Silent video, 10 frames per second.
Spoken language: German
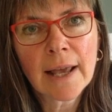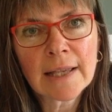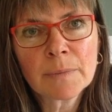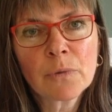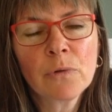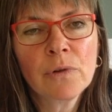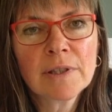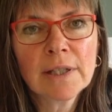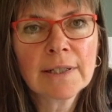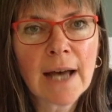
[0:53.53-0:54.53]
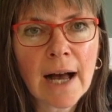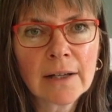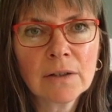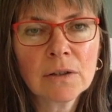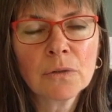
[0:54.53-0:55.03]
erstmal für 14
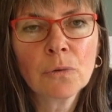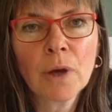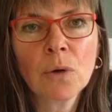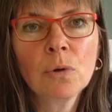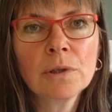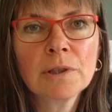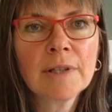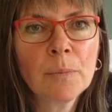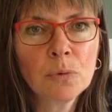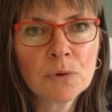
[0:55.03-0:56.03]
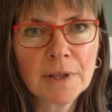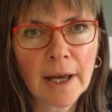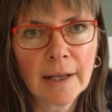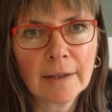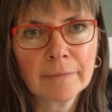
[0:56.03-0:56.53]
Tage für Ihren Hund tabu
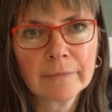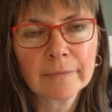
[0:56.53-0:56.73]
sein.